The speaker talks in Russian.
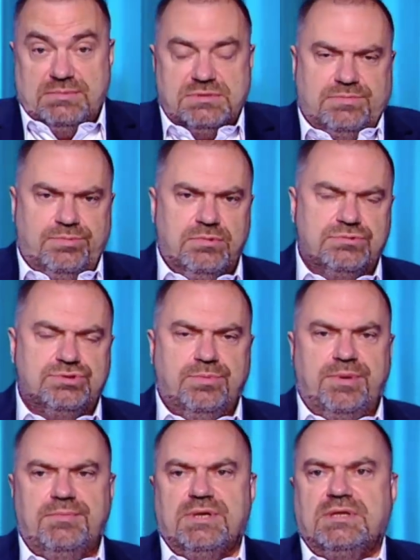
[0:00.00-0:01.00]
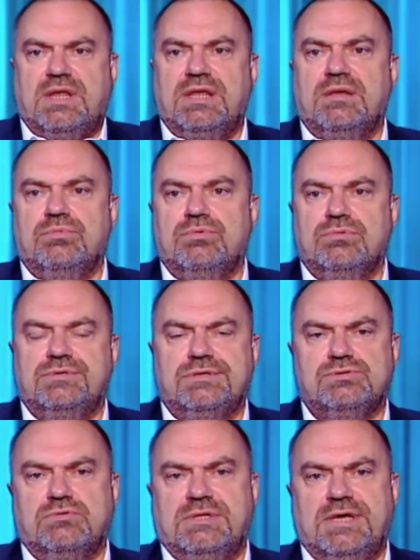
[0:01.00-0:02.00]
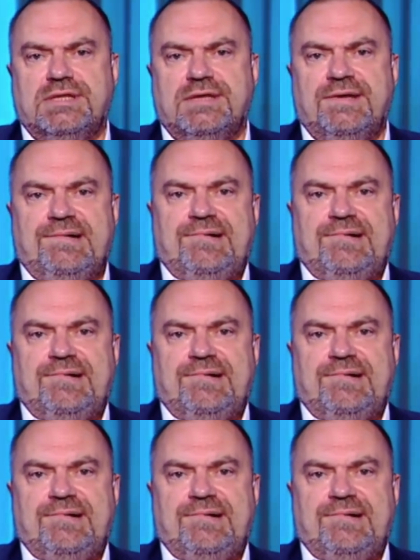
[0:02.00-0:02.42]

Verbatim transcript: экзит-пулов, что примерно такие будут результаты.